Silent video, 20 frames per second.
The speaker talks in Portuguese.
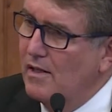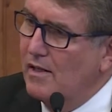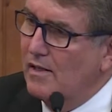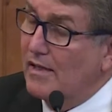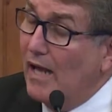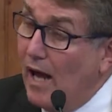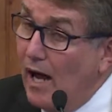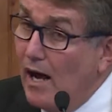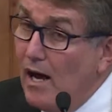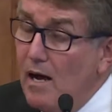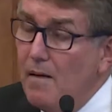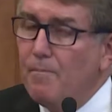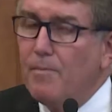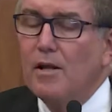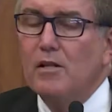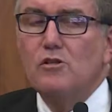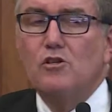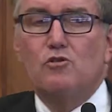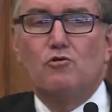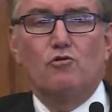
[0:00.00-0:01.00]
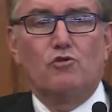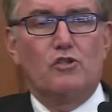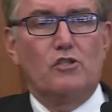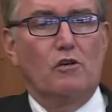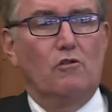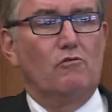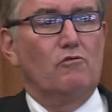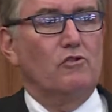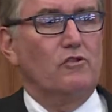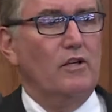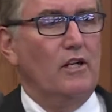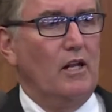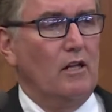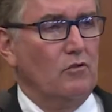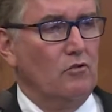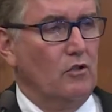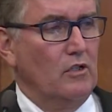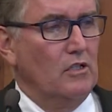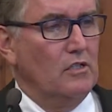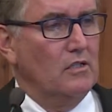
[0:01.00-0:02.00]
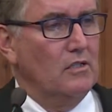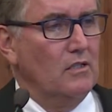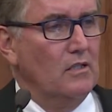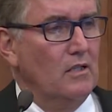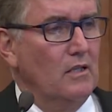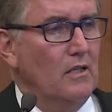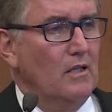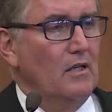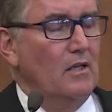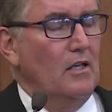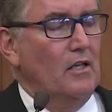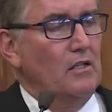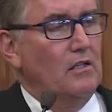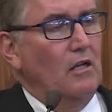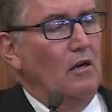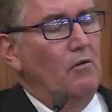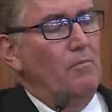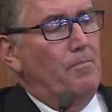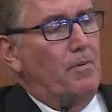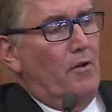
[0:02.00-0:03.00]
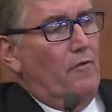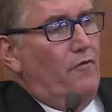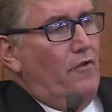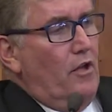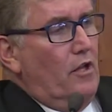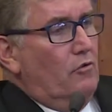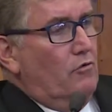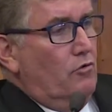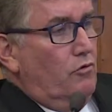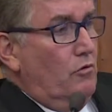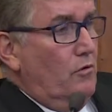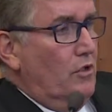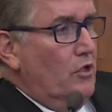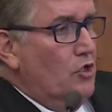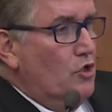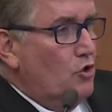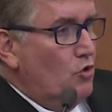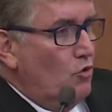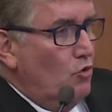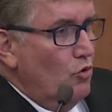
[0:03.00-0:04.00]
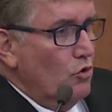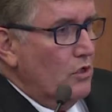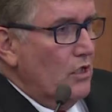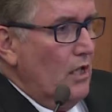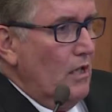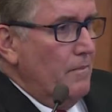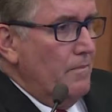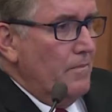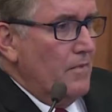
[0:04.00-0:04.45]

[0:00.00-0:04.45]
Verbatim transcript: Da ampla discussão com os vereadores. Então, o prefeito escuta,